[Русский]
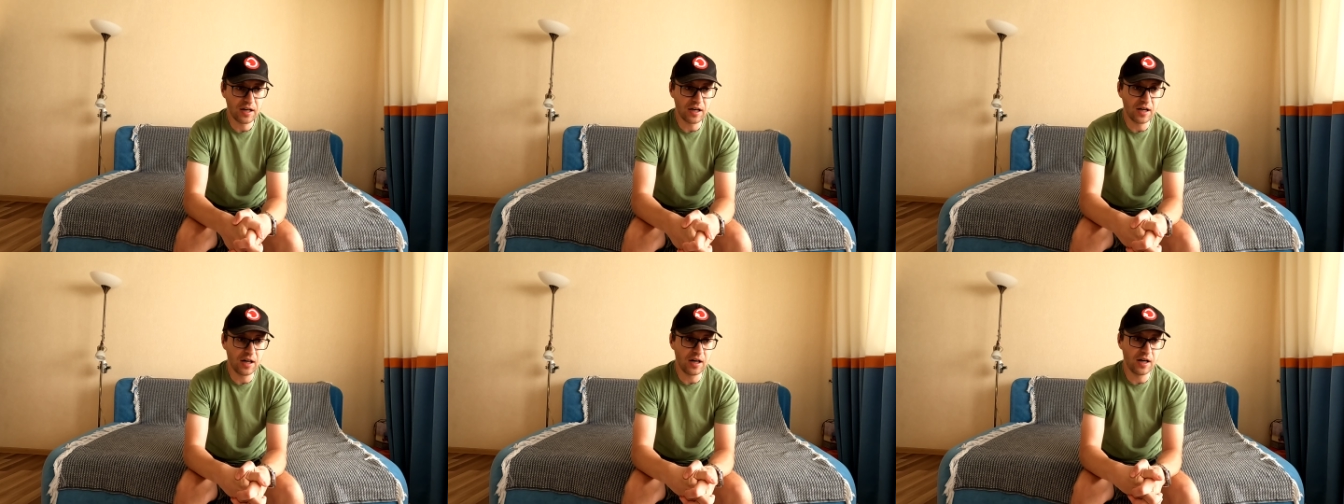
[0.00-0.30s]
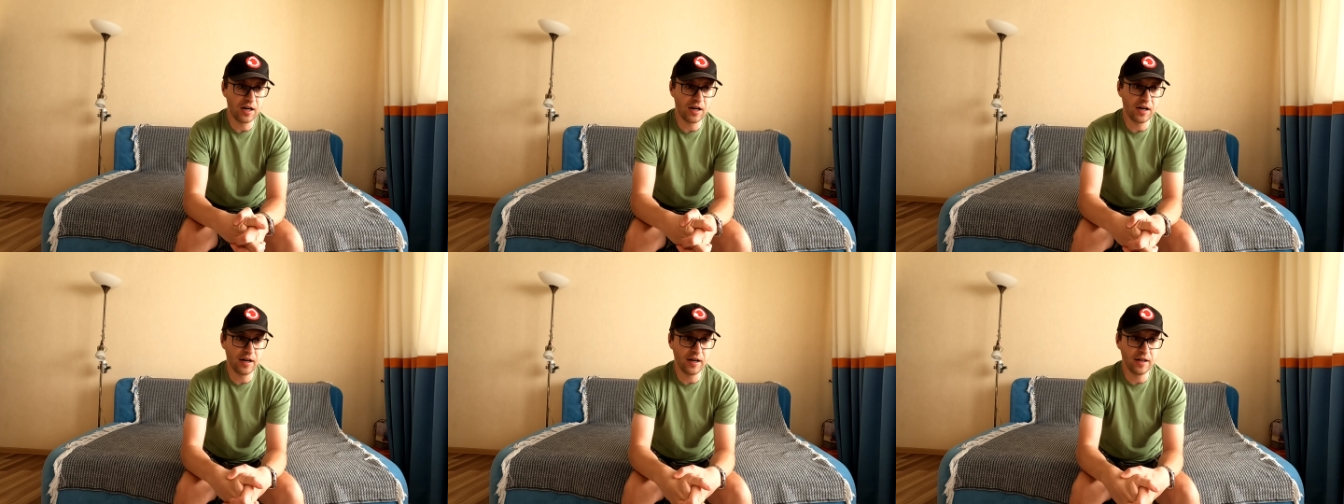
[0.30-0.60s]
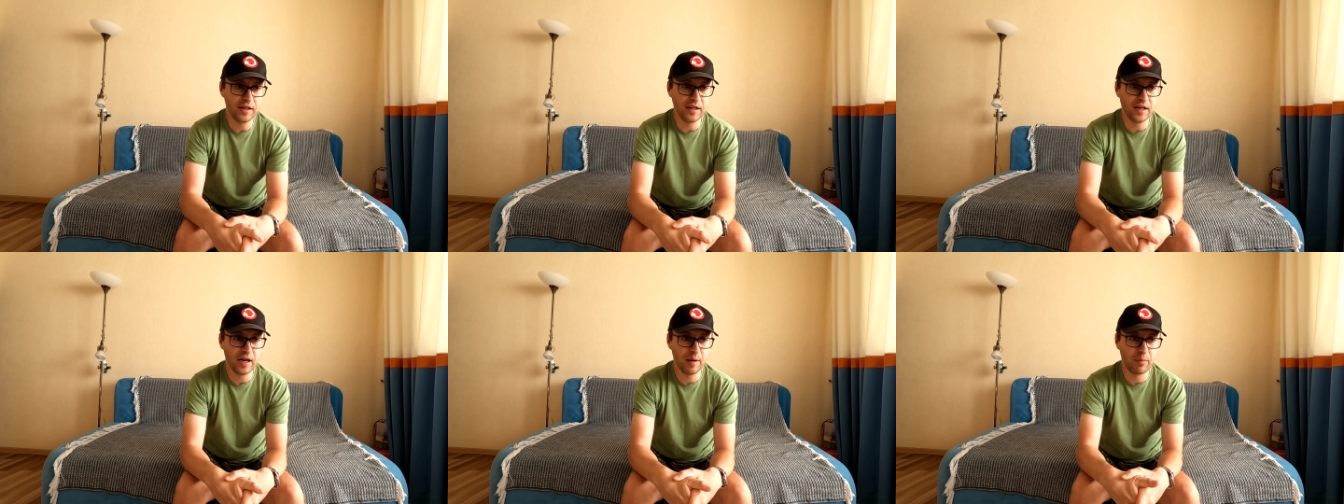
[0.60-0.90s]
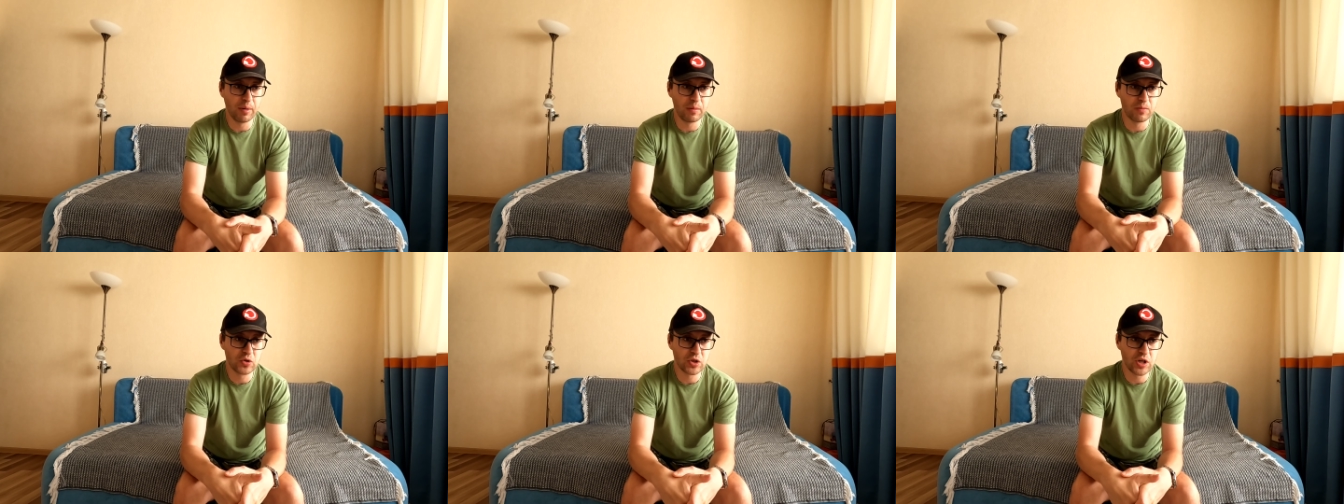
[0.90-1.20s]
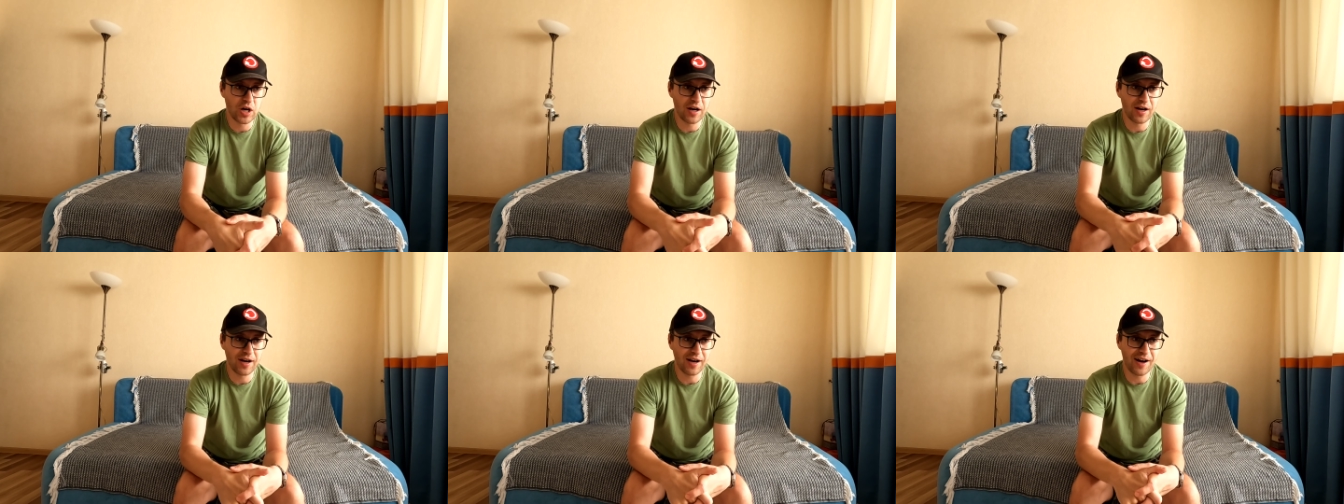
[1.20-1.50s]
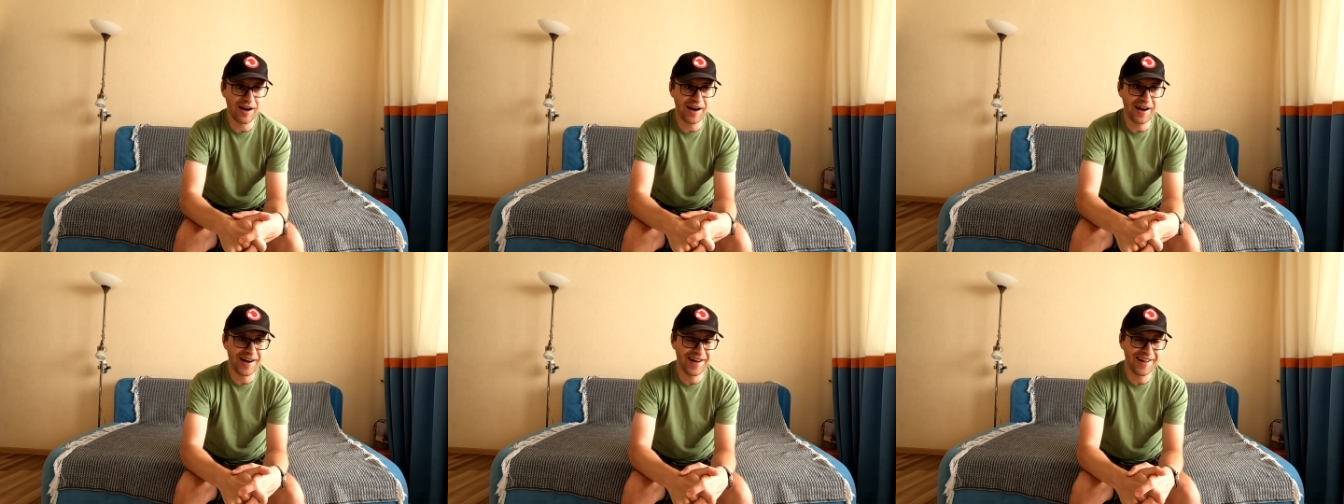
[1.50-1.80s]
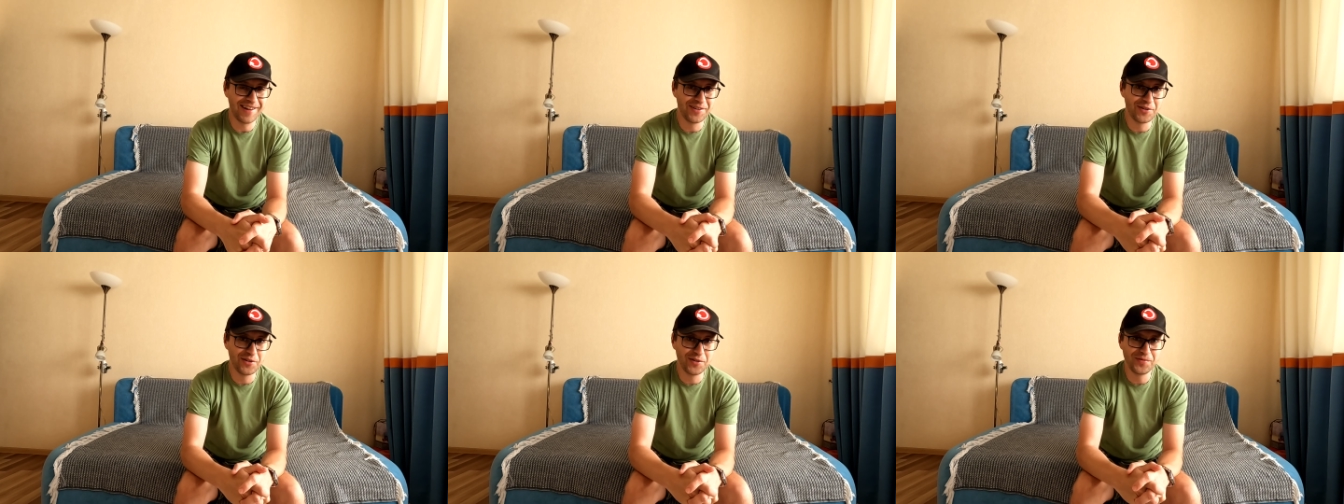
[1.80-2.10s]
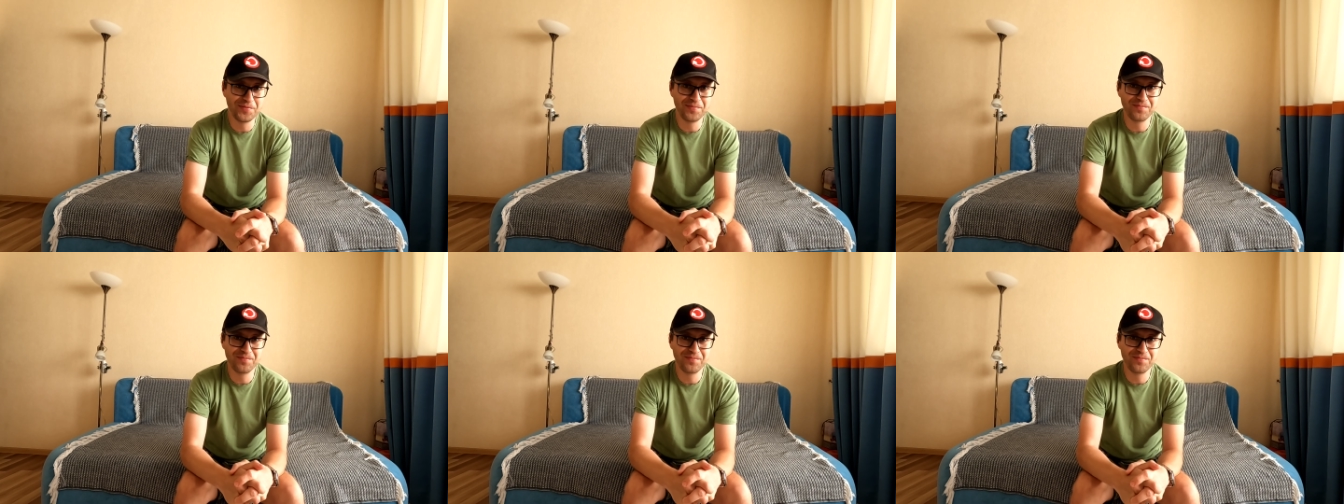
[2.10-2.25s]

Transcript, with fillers: э, и о бомжах, а